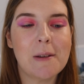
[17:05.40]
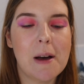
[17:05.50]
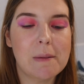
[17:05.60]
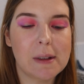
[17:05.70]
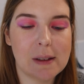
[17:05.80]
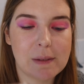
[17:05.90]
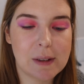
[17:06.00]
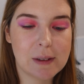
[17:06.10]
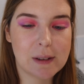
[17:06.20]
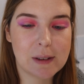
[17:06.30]
mal mit dem
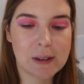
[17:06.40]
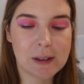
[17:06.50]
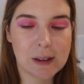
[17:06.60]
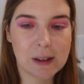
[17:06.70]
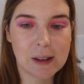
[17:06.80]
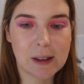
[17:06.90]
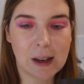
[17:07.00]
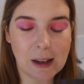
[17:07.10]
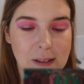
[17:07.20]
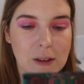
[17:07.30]

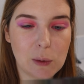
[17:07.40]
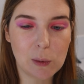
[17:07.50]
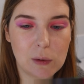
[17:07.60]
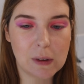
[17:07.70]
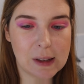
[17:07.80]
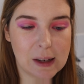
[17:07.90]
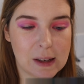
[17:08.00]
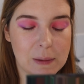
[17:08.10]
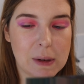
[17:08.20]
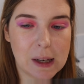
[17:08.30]
krassen Grün, was
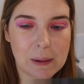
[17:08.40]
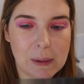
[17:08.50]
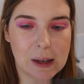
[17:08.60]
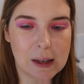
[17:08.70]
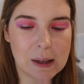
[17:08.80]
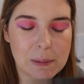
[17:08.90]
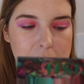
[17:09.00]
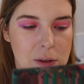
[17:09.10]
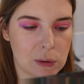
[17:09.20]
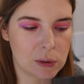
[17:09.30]
eigentlich mit einer meiner
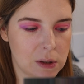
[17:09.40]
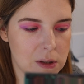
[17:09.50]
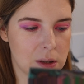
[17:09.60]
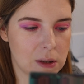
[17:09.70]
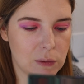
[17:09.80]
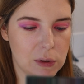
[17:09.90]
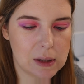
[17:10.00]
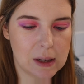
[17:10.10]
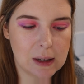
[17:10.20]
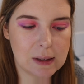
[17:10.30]
Lieblingstöne ist hier drin, würde ich
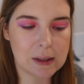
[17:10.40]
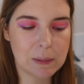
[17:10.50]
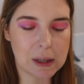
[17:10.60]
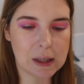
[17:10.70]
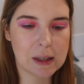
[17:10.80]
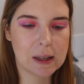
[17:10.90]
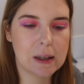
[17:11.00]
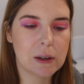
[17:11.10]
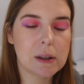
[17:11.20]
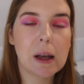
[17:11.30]
sagen, sieht nämlich richtig
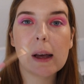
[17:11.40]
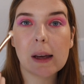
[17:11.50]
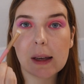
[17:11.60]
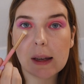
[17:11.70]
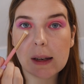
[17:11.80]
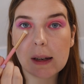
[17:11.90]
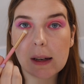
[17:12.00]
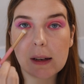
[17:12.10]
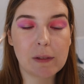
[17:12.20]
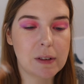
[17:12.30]
geil aus, gehe ich in
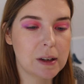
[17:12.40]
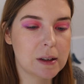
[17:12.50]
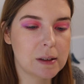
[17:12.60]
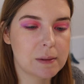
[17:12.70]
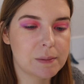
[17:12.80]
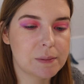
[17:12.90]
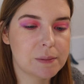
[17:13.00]
den Innenwinkel.